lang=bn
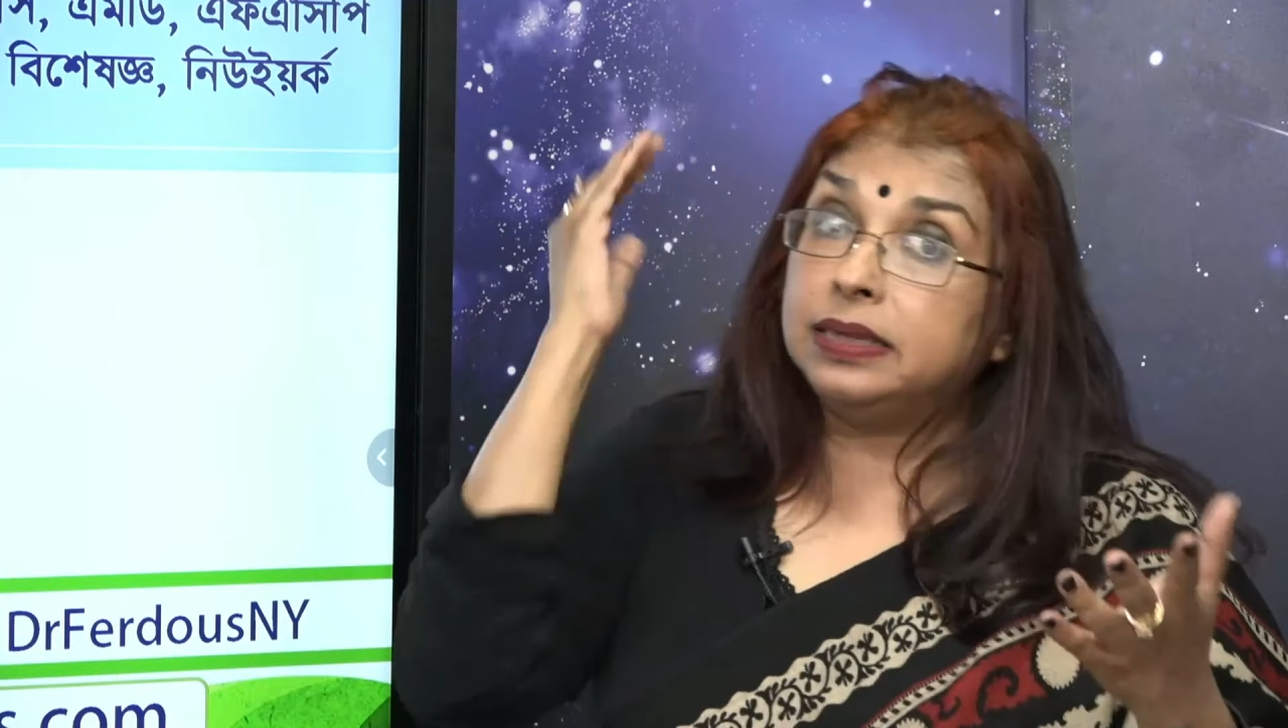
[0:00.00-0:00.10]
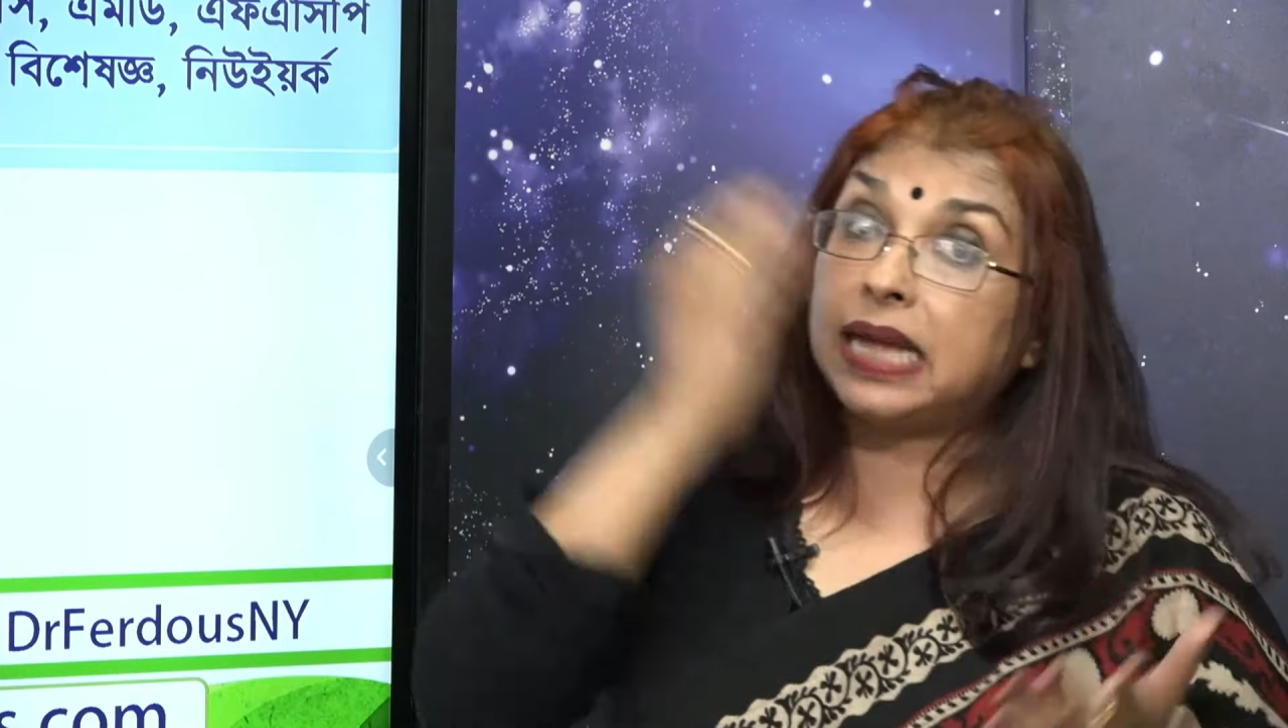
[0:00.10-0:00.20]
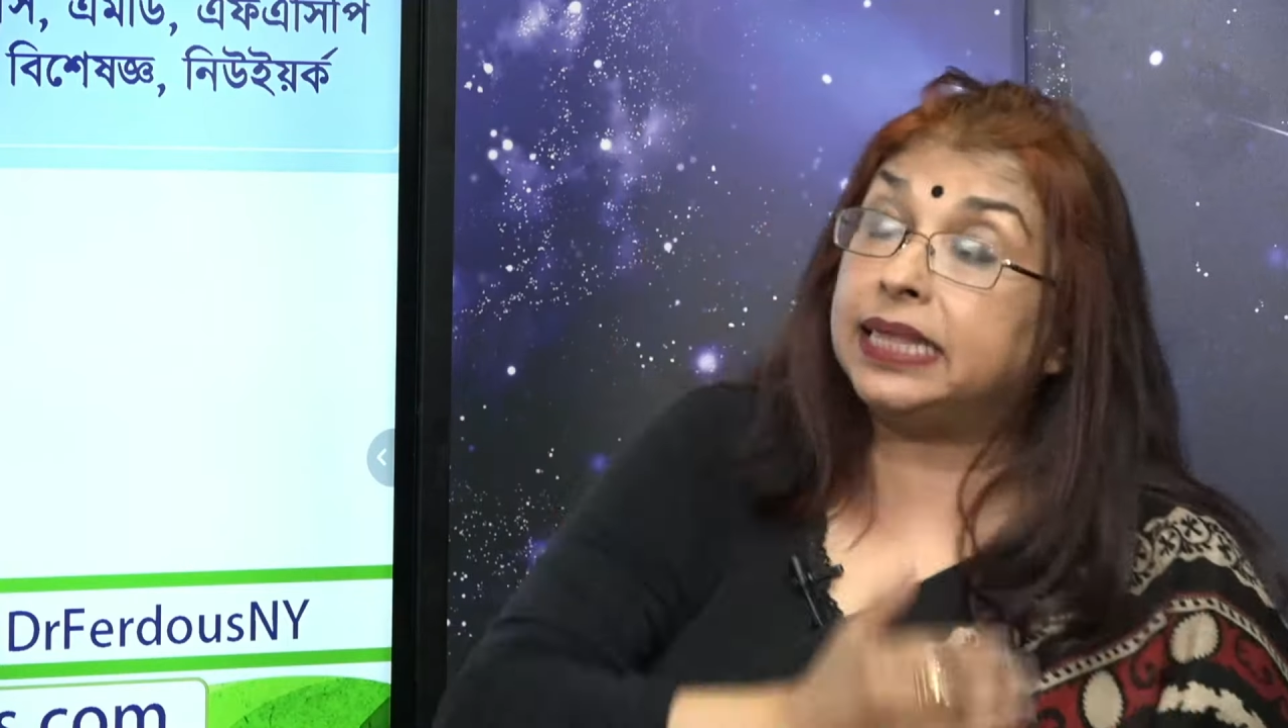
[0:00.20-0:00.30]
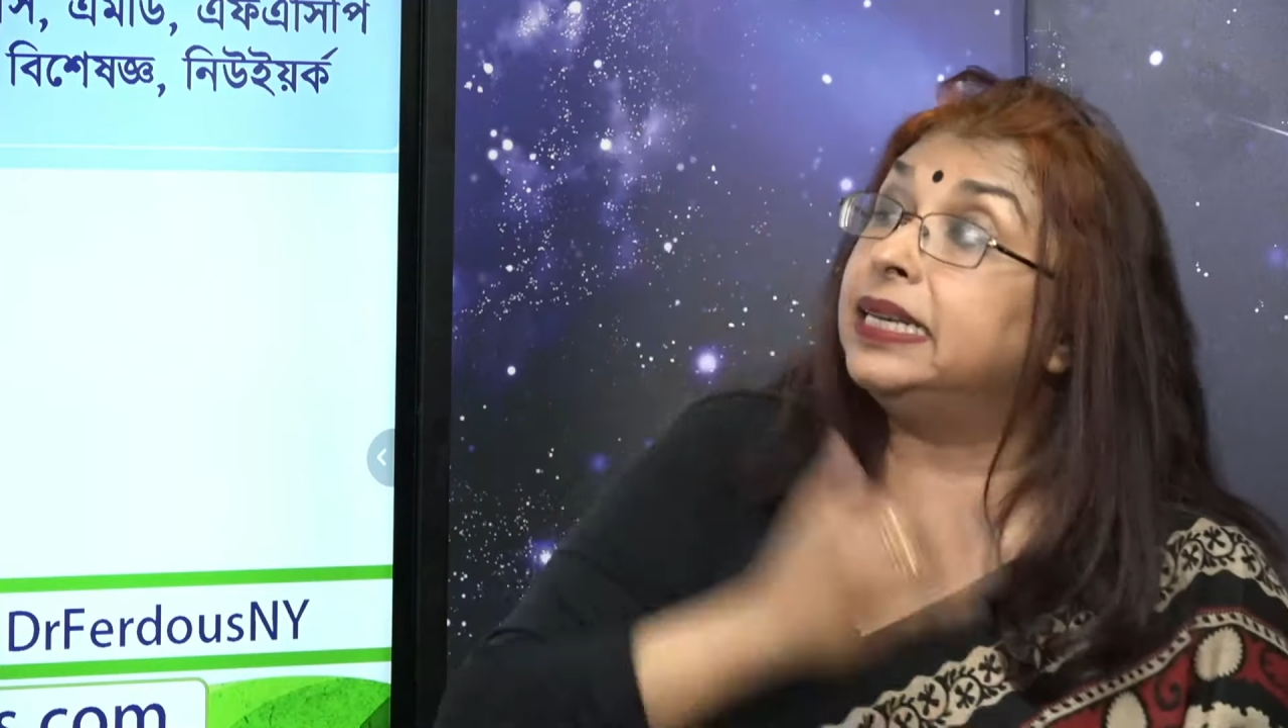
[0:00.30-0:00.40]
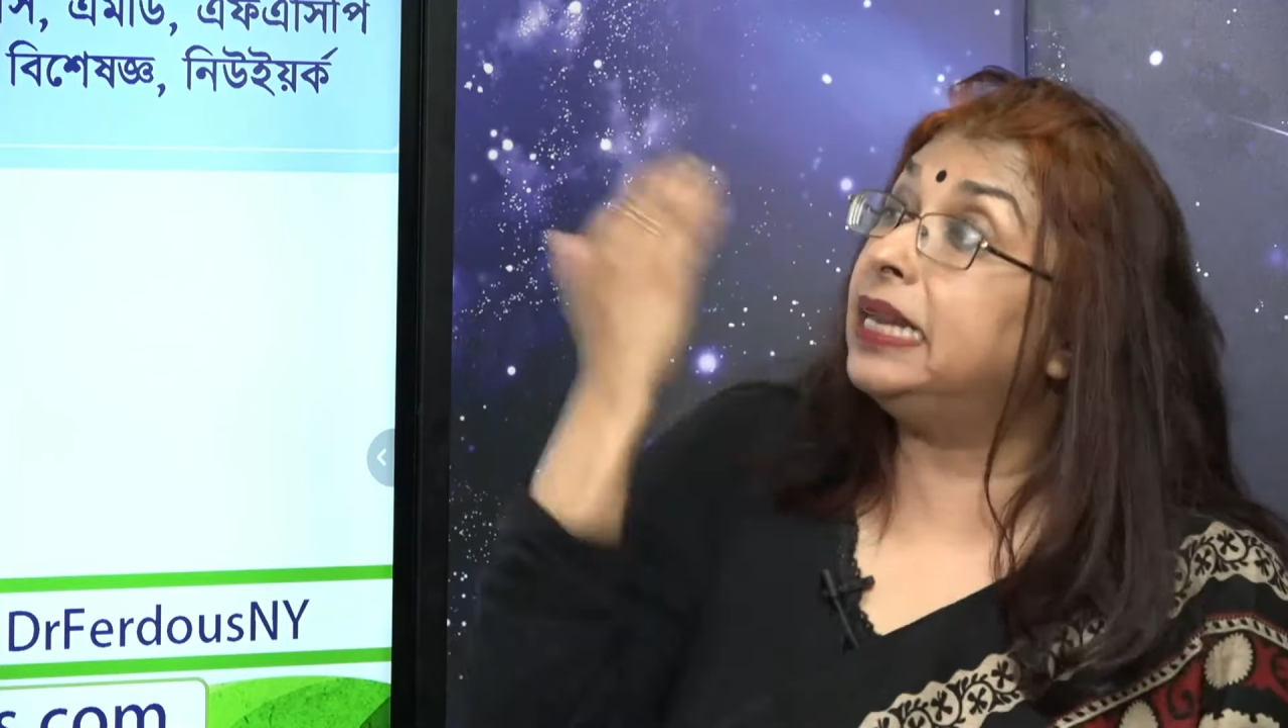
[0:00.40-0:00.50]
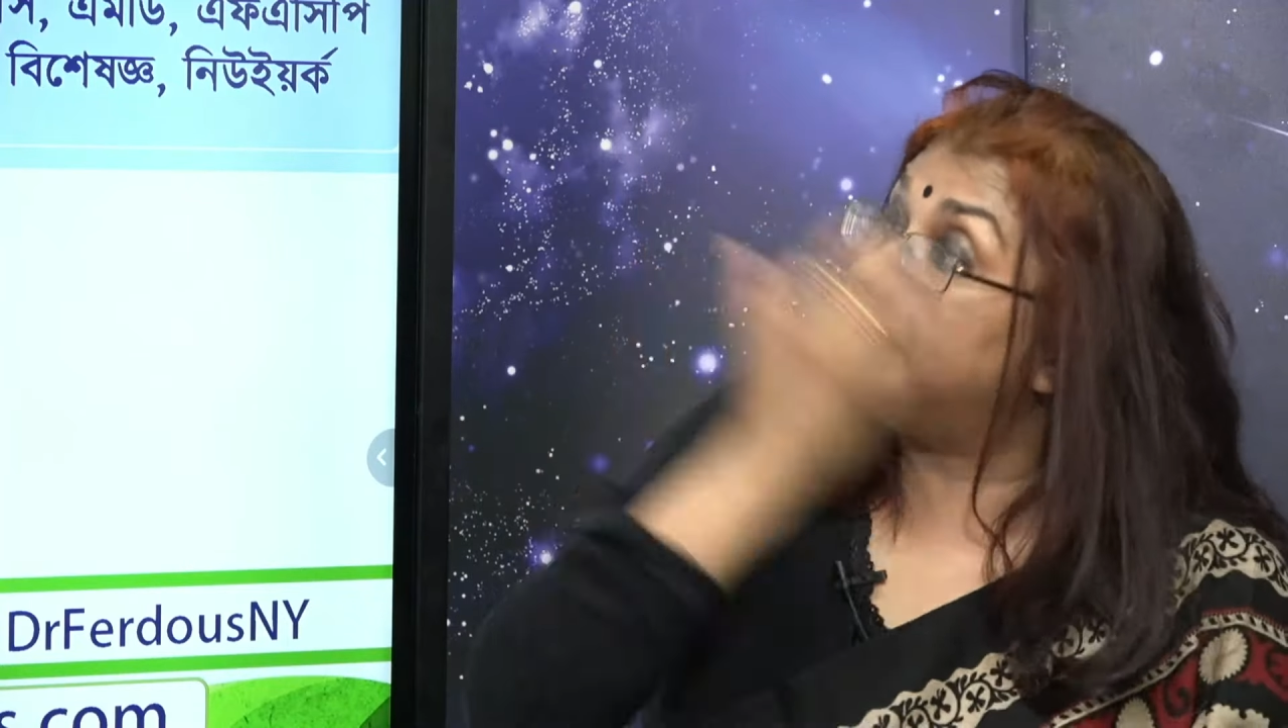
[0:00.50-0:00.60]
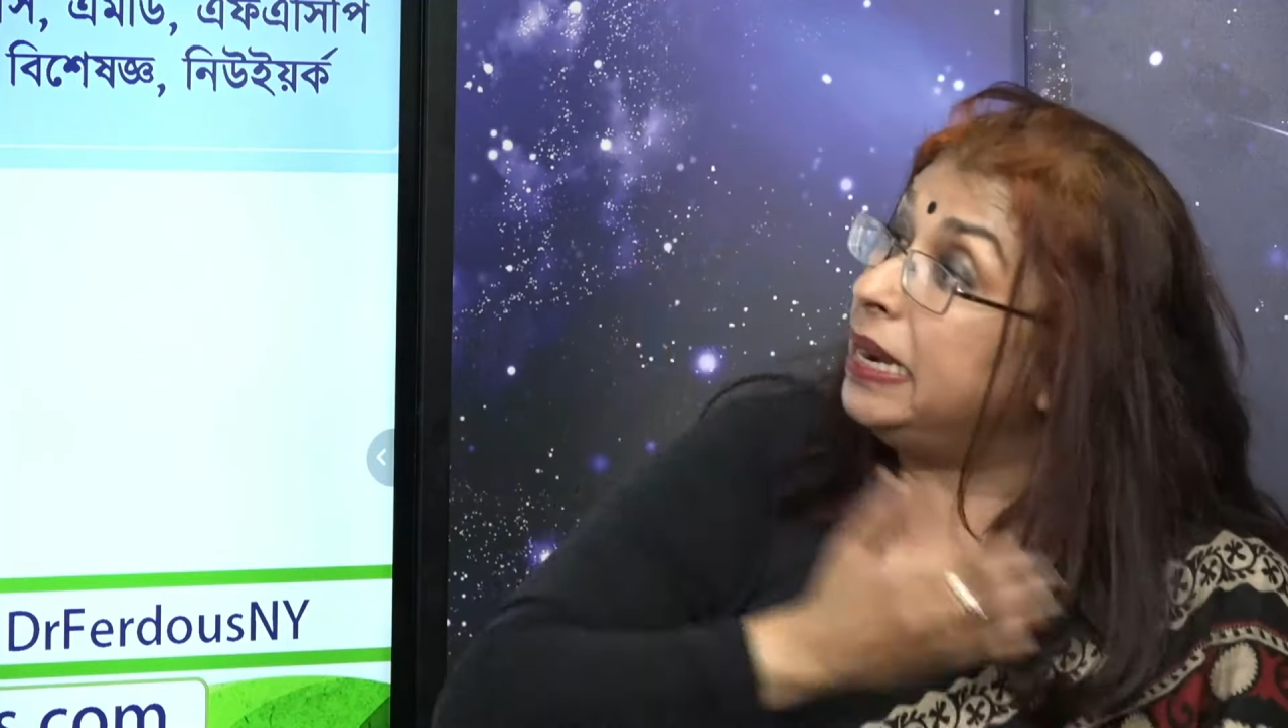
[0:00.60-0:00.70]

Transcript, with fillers: তাদেরকে আমরা